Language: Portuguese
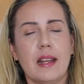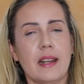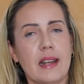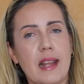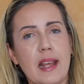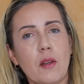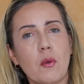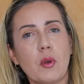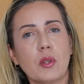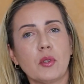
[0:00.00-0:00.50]

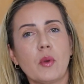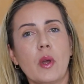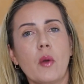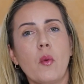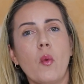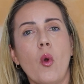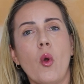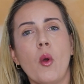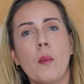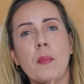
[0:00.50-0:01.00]
né? Quando é
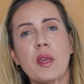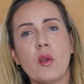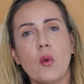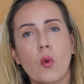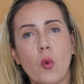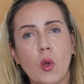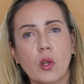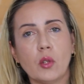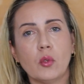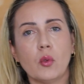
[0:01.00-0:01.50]
um homem ou
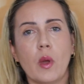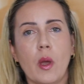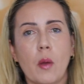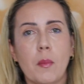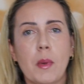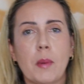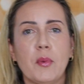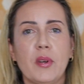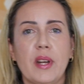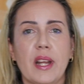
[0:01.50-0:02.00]
quando é
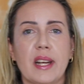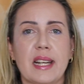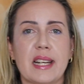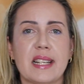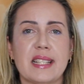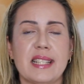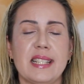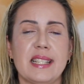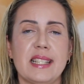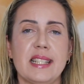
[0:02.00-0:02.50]
uma mulher
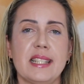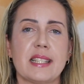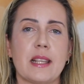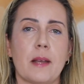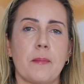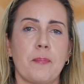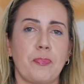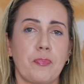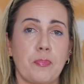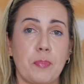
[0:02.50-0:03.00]

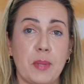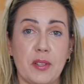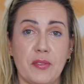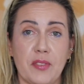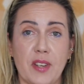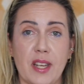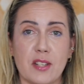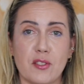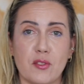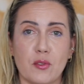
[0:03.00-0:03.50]
narcisista,
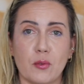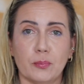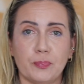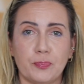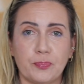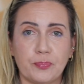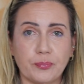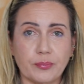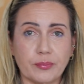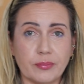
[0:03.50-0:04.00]
perverso.
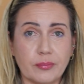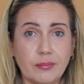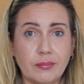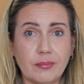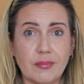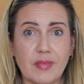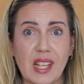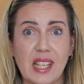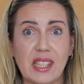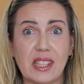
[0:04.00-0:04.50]

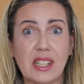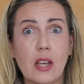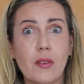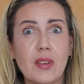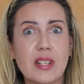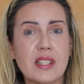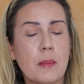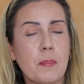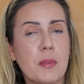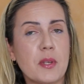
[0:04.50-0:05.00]
Então
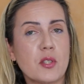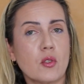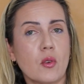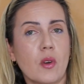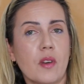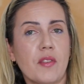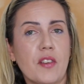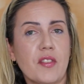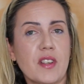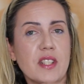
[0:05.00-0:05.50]
essa
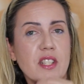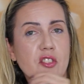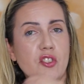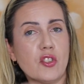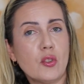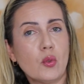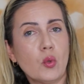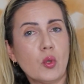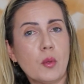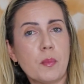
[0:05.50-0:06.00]
pessoa vai fazer
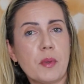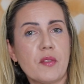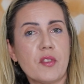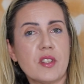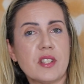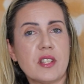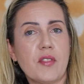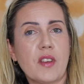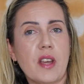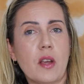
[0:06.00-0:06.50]
de tudo para
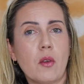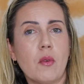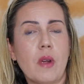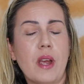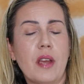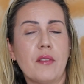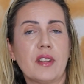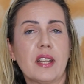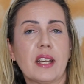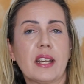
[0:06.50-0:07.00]
você ficar com
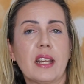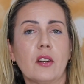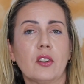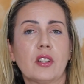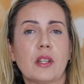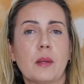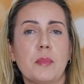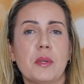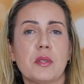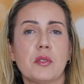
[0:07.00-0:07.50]
raiva daquela
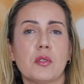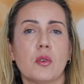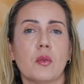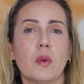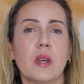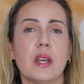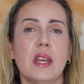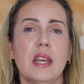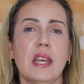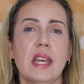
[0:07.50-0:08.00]
outra
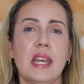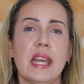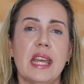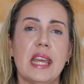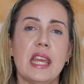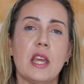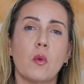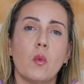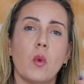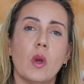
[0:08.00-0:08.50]
pessoa.
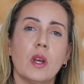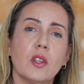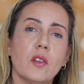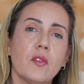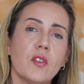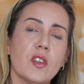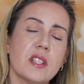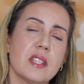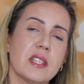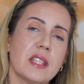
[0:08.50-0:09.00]
E quando
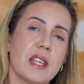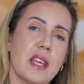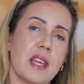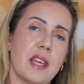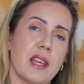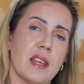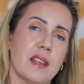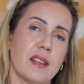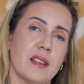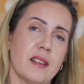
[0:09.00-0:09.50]

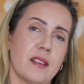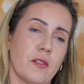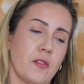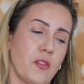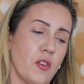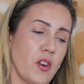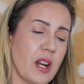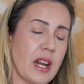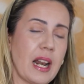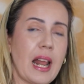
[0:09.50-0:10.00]
você
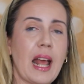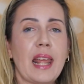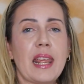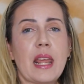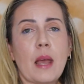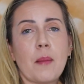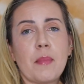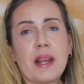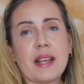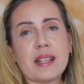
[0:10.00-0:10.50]
for lá
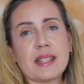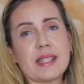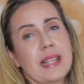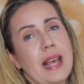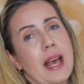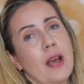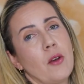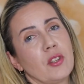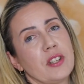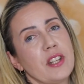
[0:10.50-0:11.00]
e
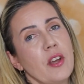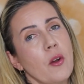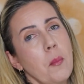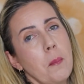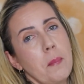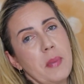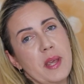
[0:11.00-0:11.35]
abraçar ou der um